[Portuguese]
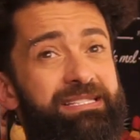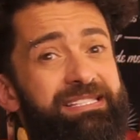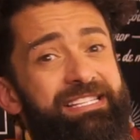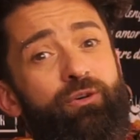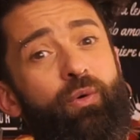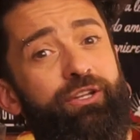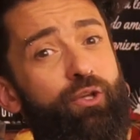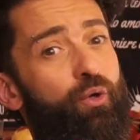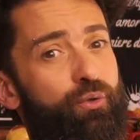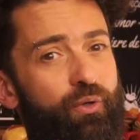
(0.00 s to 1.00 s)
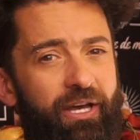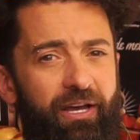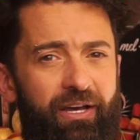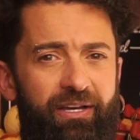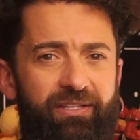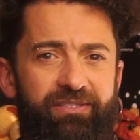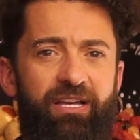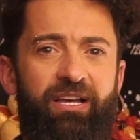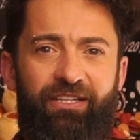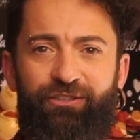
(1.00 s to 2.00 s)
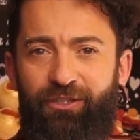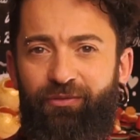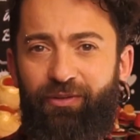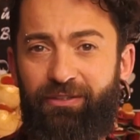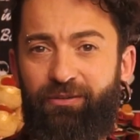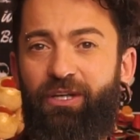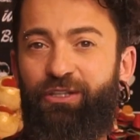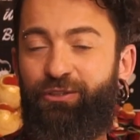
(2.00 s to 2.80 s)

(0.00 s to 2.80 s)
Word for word: 58 reais. A gente está falando